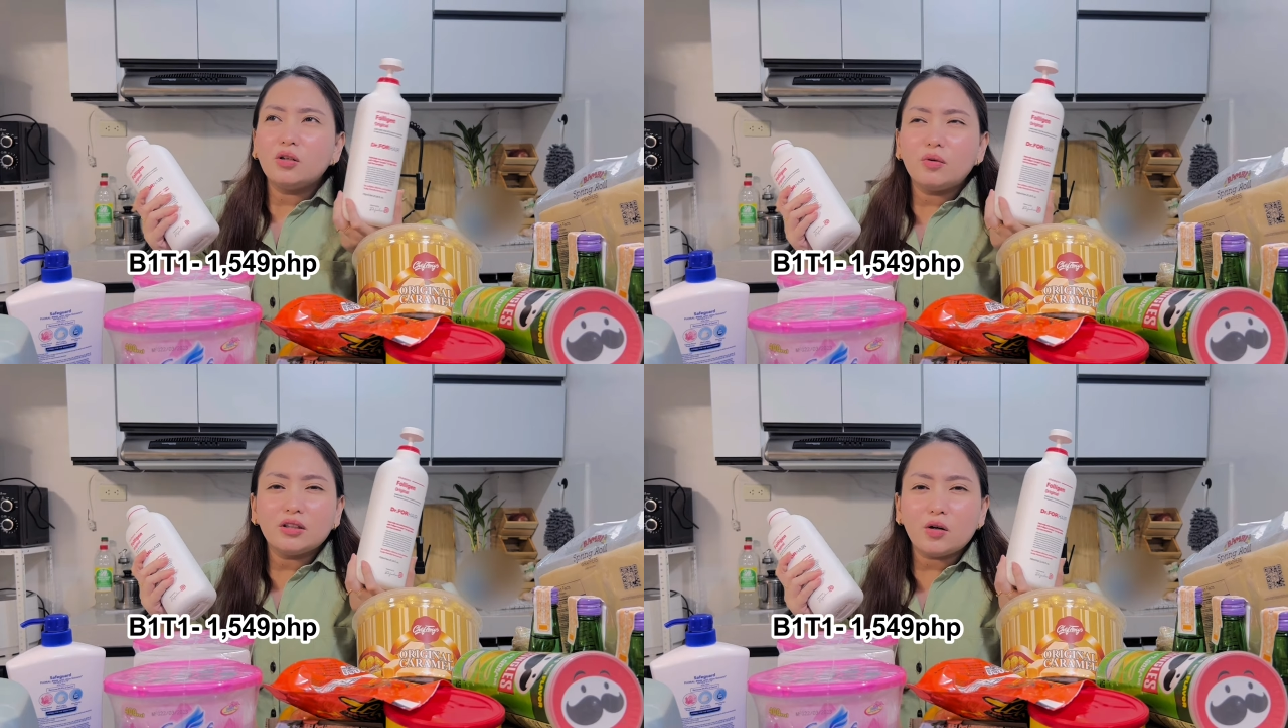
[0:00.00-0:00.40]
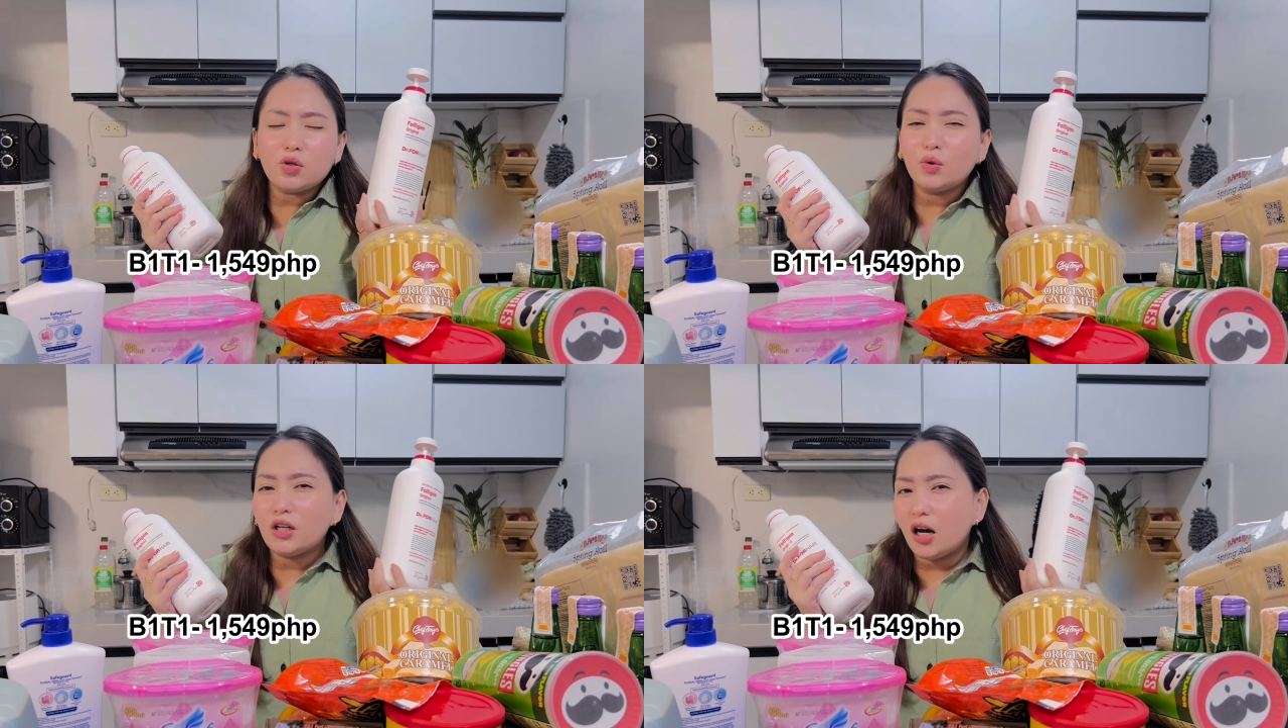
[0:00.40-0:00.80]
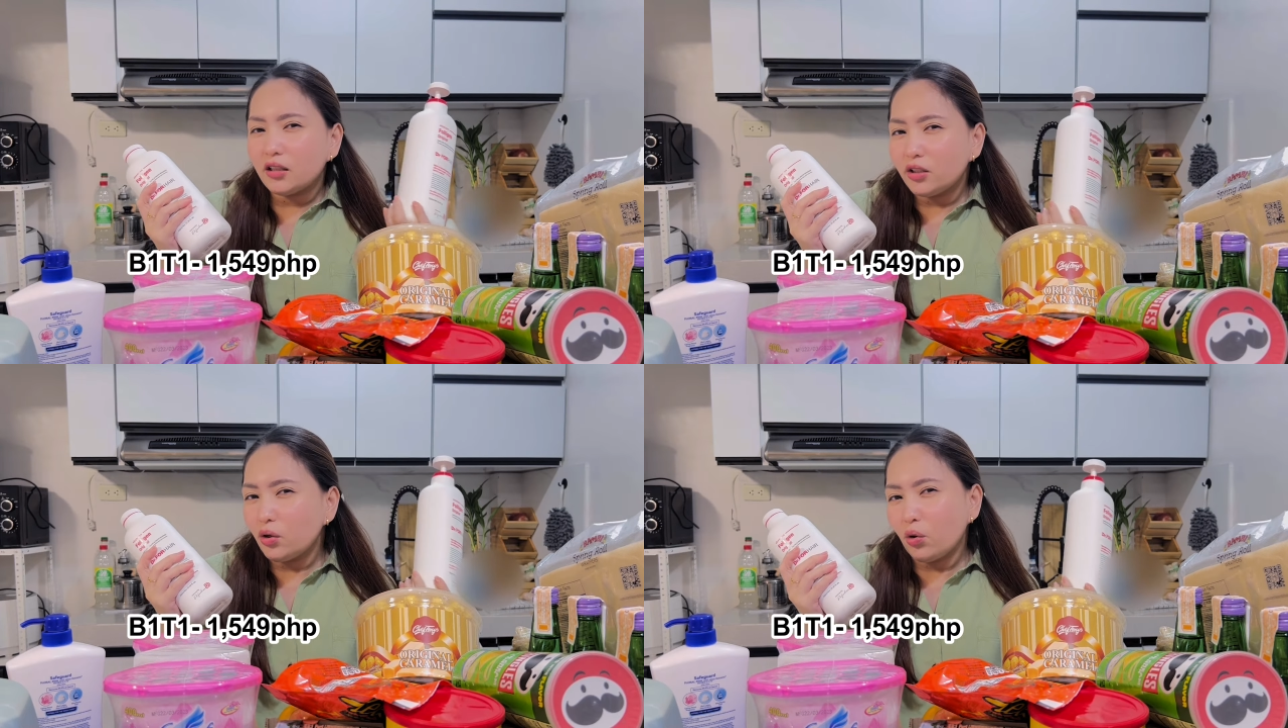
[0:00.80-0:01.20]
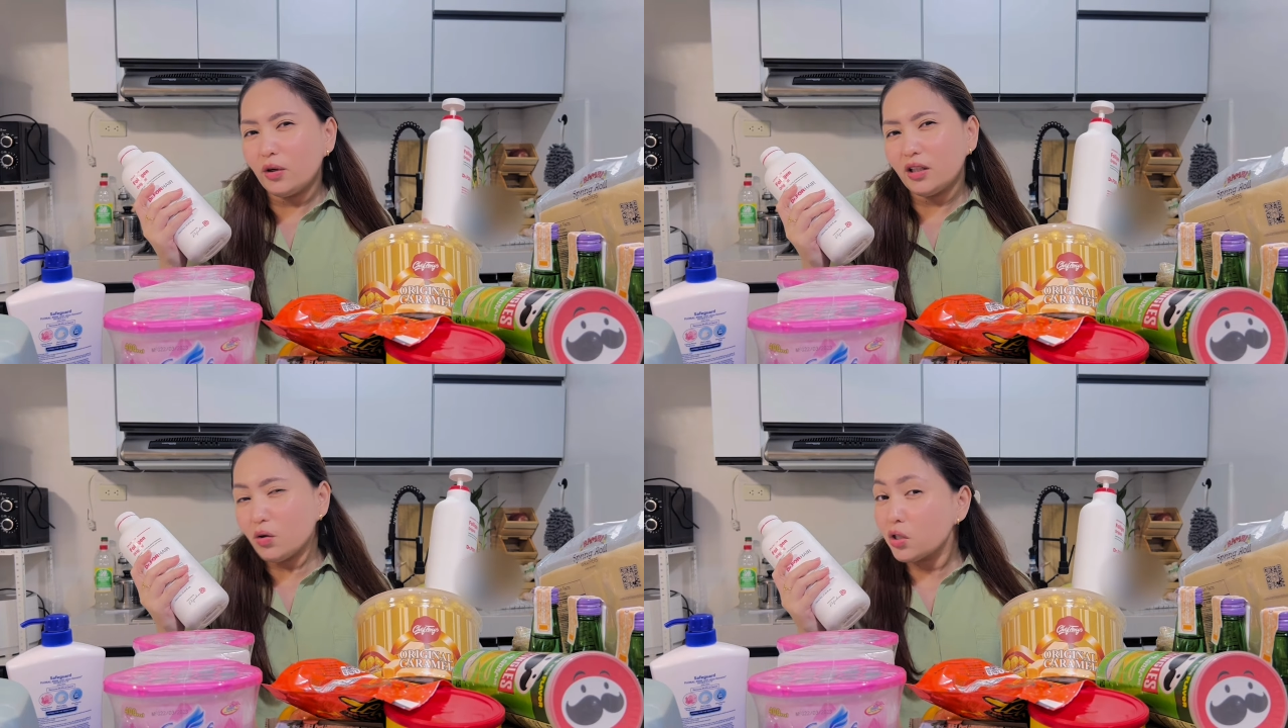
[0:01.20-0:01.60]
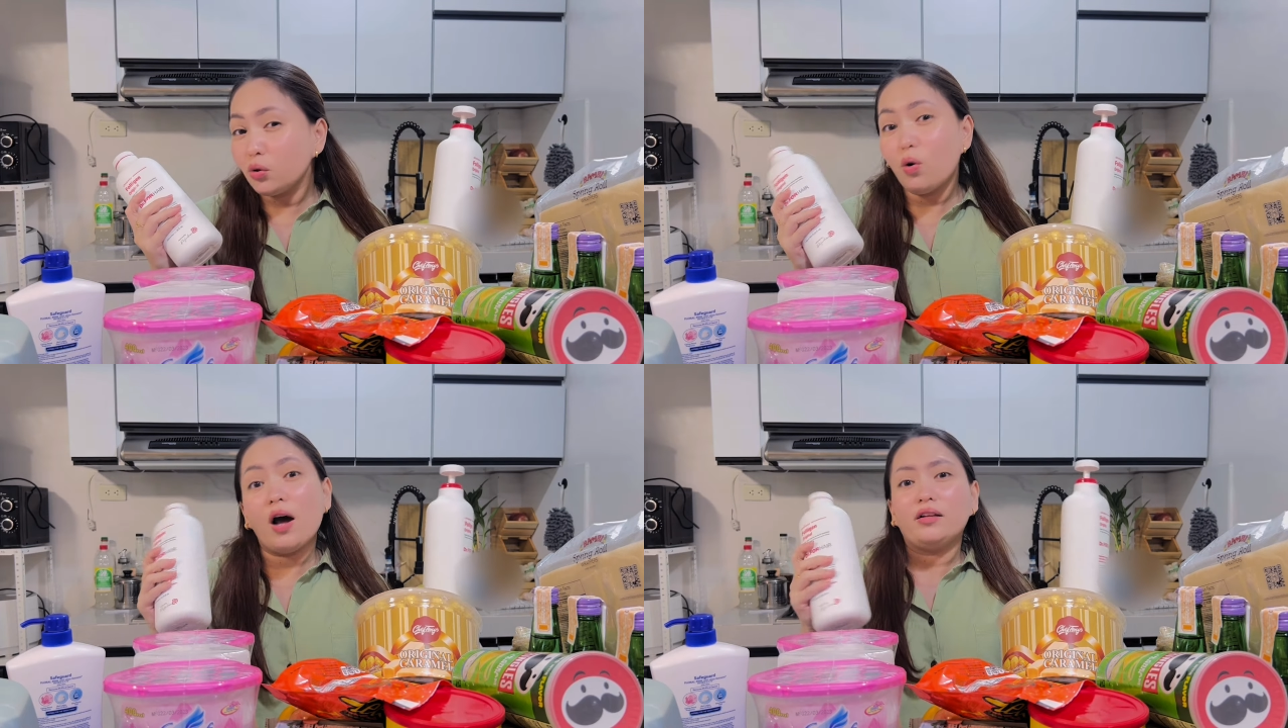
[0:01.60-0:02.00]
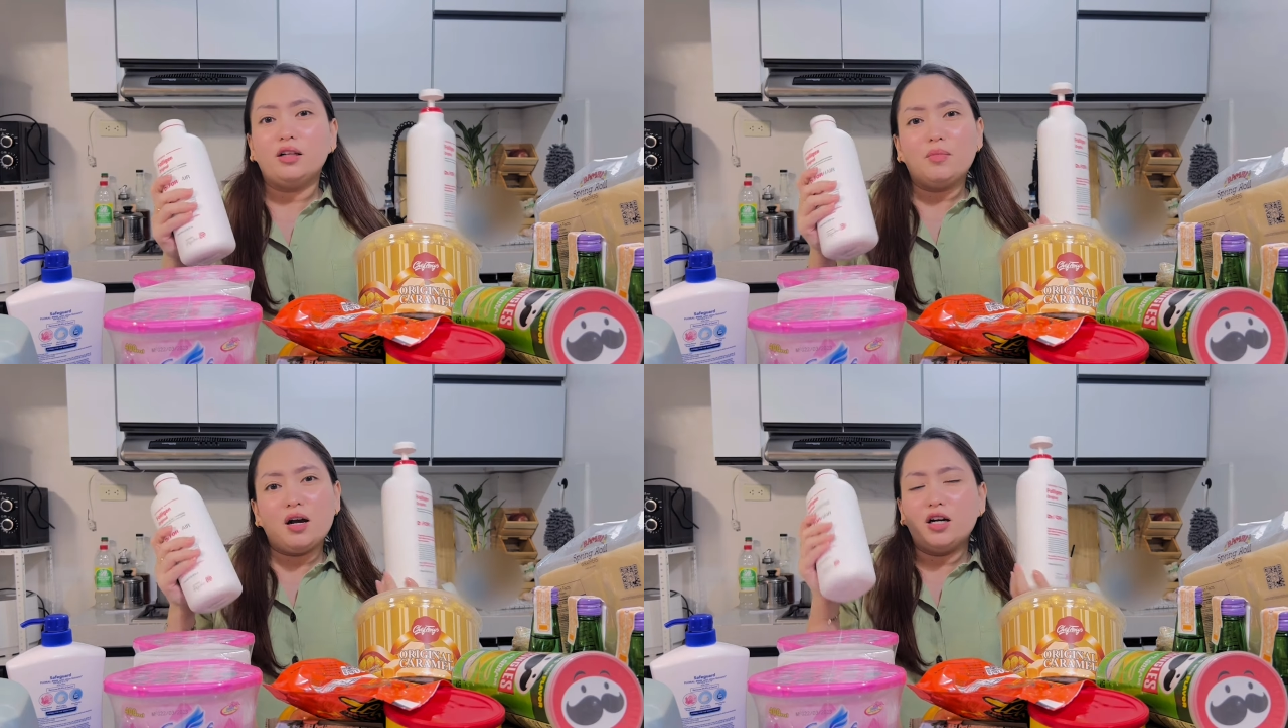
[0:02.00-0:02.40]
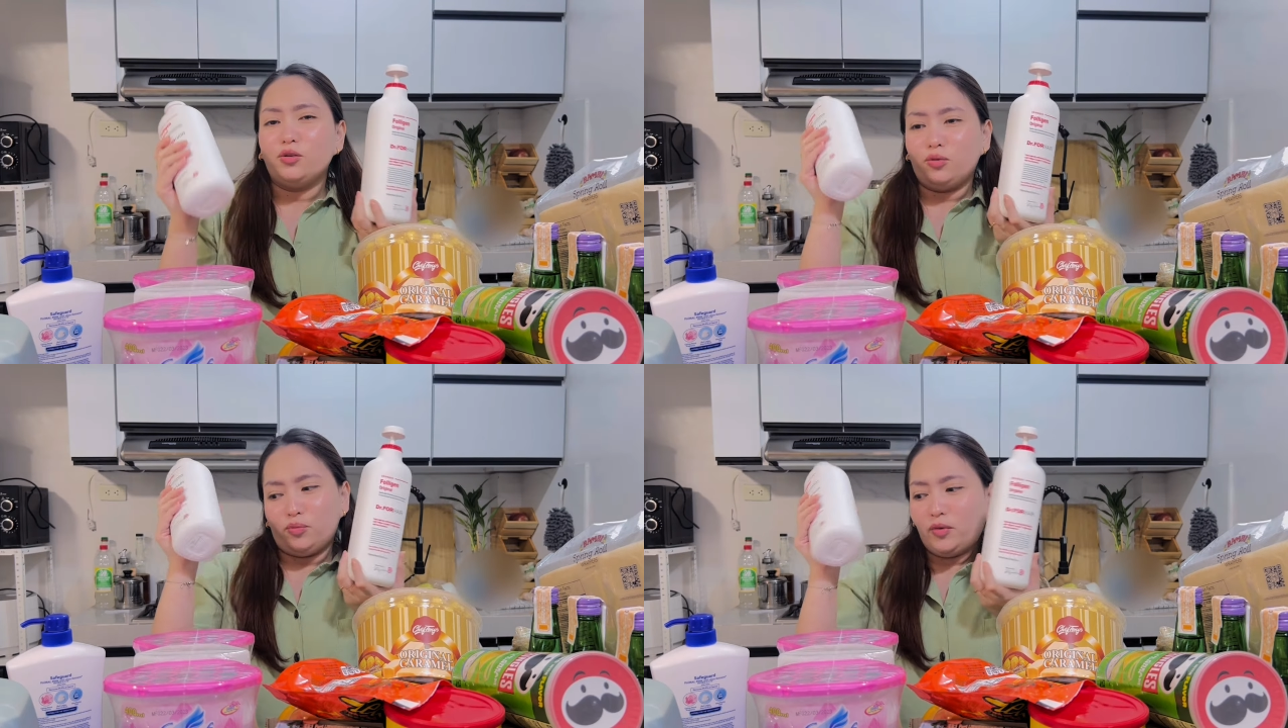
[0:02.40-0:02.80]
to 1,100 or 1,200, mga ganun.